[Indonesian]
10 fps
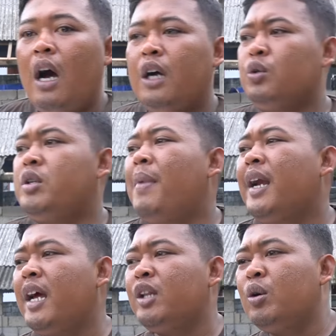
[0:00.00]
Aduh, di
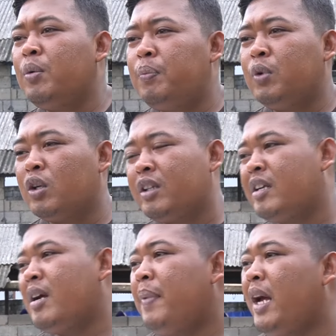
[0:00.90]
mana itu
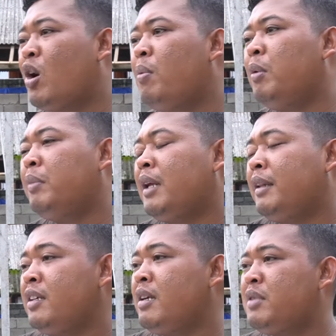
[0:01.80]
dokternya B? Kok belum
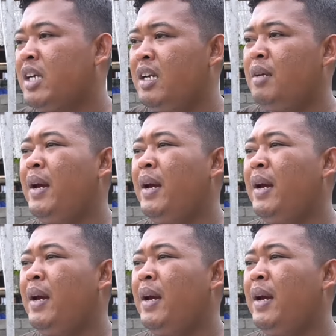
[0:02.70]
datang jam segini